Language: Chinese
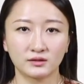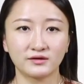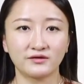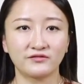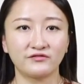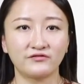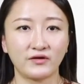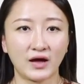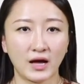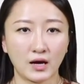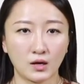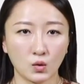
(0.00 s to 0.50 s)
额的
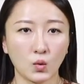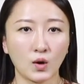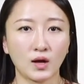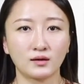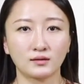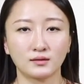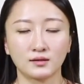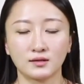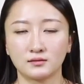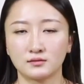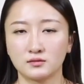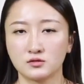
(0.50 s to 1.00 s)
罚
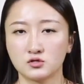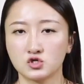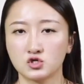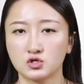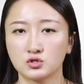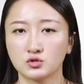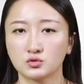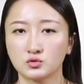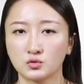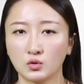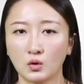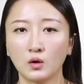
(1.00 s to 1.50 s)
款，可能
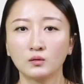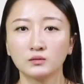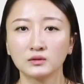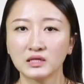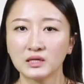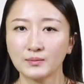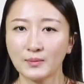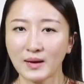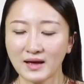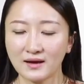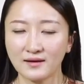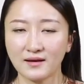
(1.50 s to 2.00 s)
是从
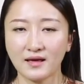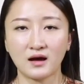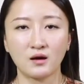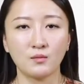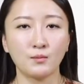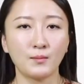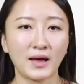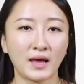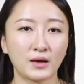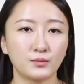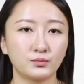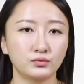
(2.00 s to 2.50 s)
一百两
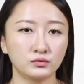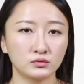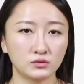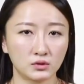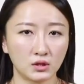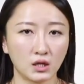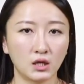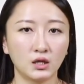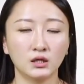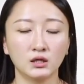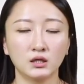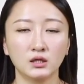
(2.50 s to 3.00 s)
百不
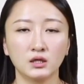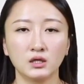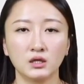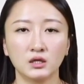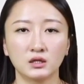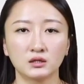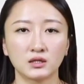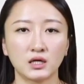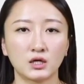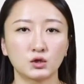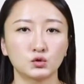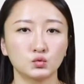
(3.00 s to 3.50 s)
等。
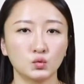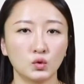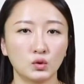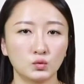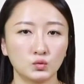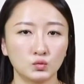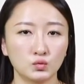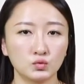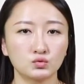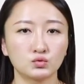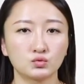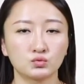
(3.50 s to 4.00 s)
那如果
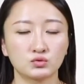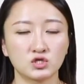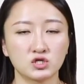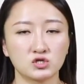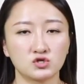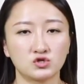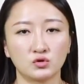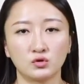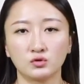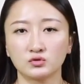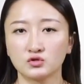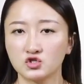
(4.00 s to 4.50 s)
屋主这
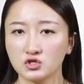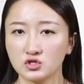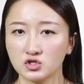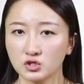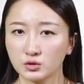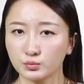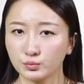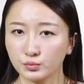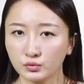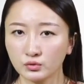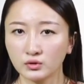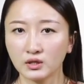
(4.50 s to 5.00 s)
时候置
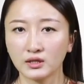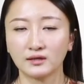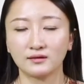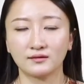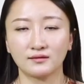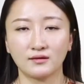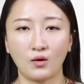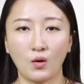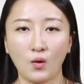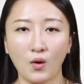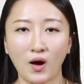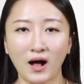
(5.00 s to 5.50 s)
之不理
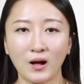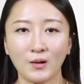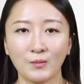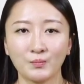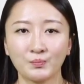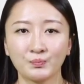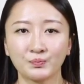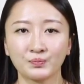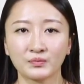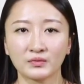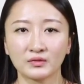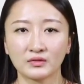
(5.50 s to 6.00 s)
的话，
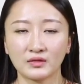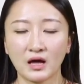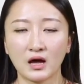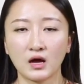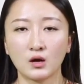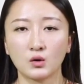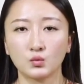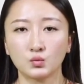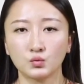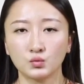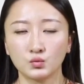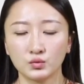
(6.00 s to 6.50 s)

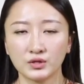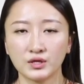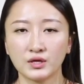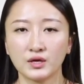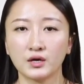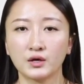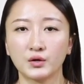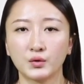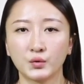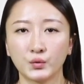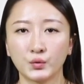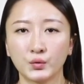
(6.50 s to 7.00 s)
那物
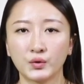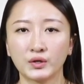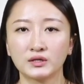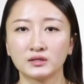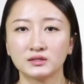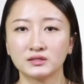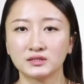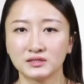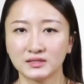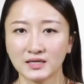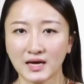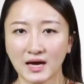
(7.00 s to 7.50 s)
业会
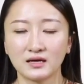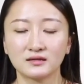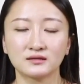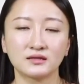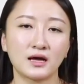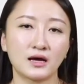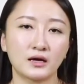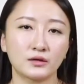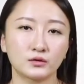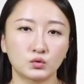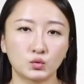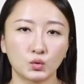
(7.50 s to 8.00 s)
加
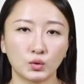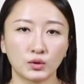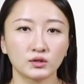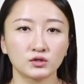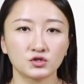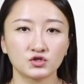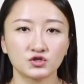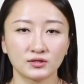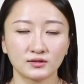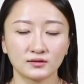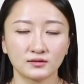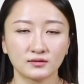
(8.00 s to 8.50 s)
大对
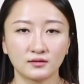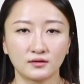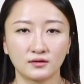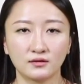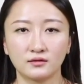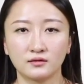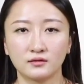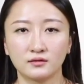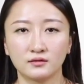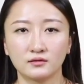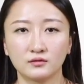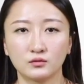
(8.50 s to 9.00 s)
这个
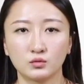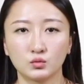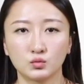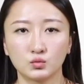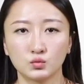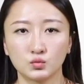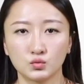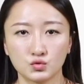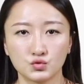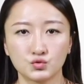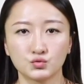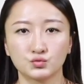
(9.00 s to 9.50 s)

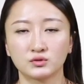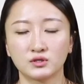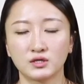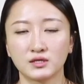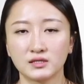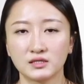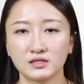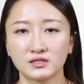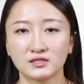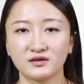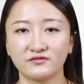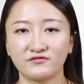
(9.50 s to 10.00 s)
屋主的
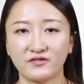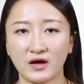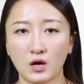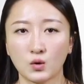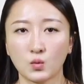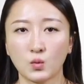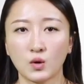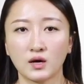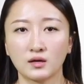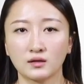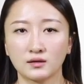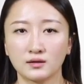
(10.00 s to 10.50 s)
一些罚
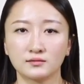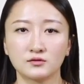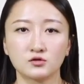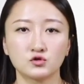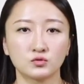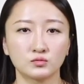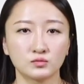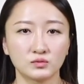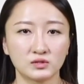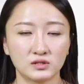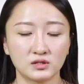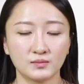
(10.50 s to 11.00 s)
款，可能
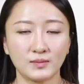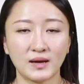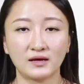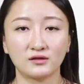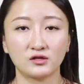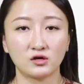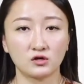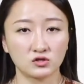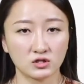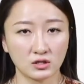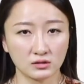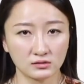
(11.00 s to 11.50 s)
从几百
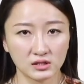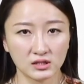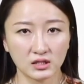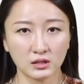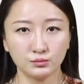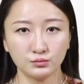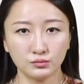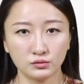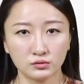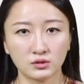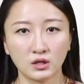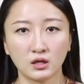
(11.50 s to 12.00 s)
到上
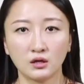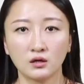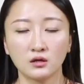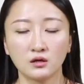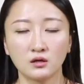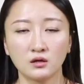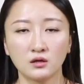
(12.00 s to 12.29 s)
千不等。